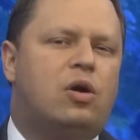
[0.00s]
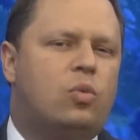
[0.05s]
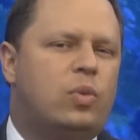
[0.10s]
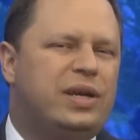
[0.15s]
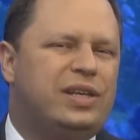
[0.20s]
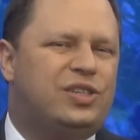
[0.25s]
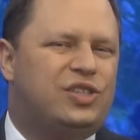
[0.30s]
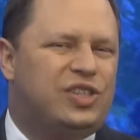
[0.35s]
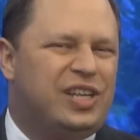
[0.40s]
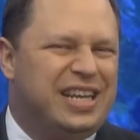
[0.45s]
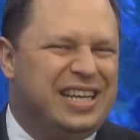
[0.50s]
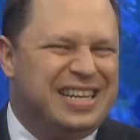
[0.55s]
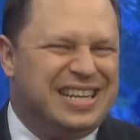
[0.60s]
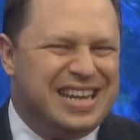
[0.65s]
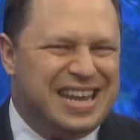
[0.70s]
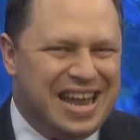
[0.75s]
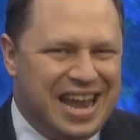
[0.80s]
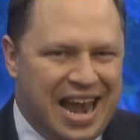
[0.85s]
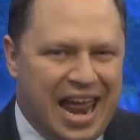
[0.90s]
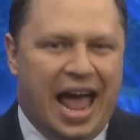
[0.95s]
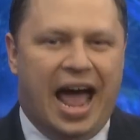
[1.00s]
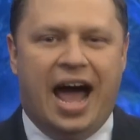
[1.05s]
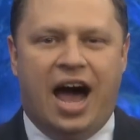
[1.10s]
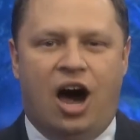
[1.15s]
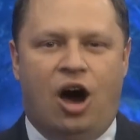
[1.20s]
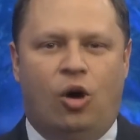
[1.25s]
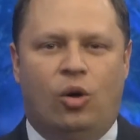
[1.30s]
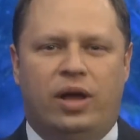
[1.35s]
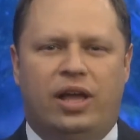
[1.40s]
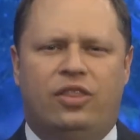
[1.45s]
poder que vemos
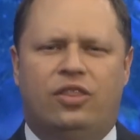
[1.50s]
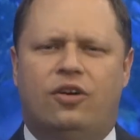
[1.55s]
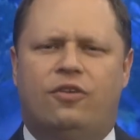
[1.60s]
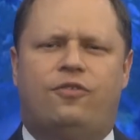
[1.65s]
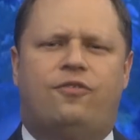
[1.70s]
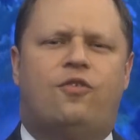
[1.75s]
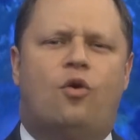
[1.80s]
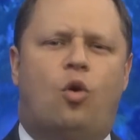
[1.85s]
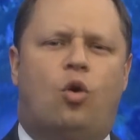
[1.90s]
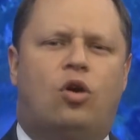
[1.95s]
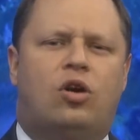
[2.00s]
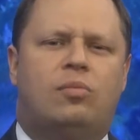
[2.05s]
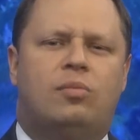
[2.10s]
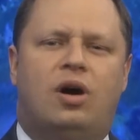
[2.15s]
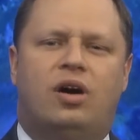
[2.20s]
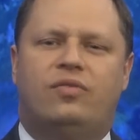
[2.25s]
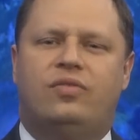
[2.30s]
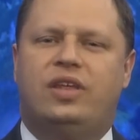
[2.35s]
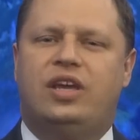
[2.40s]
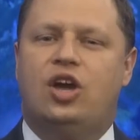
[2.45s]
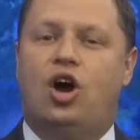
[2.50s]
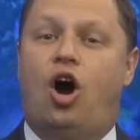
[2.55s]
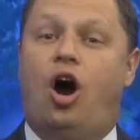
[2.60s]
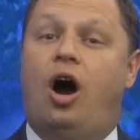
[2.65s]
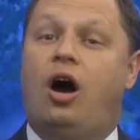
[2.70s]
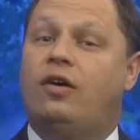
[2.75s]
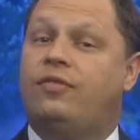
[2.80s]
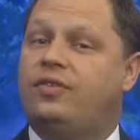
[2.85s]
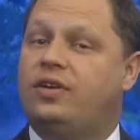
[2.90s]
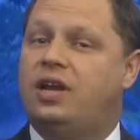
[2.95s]
ahora, en la
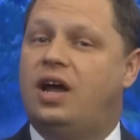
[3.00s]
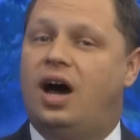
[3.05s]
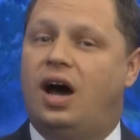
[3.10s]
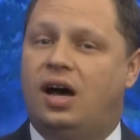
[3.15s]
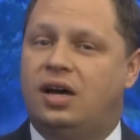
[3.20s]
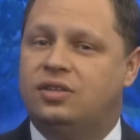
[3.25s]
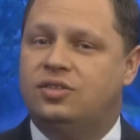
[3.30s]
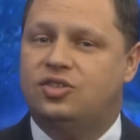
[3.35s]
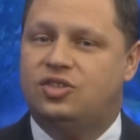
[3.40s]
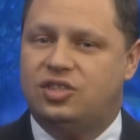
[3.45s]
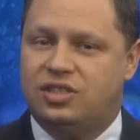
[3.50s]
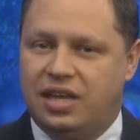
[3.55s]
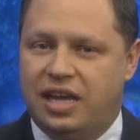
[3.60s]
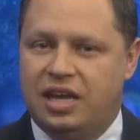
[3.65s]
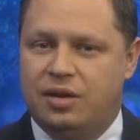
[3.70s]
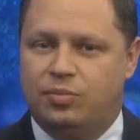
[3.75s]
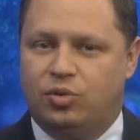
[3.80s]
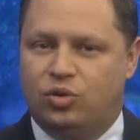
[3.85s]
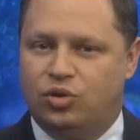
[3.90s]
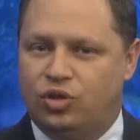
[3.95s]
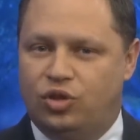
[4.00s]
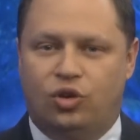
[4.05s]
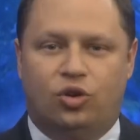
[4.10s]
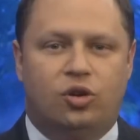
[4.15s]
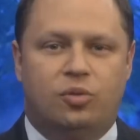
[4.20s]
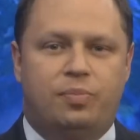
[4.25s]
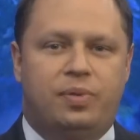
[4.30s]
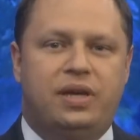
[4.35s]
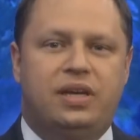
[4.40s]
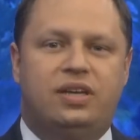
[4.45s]
inestable Unión Europea
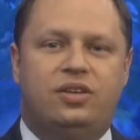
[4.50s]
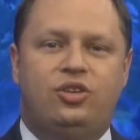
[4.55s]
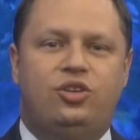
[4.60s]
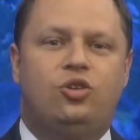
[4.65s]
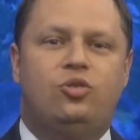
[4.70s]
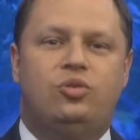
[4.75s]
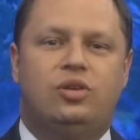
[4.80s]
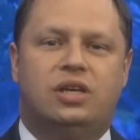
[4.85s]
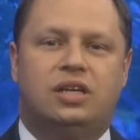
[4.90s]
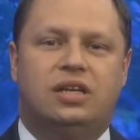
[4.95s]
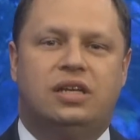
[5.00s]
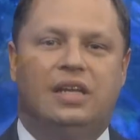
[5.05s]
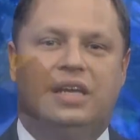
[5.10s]
presente,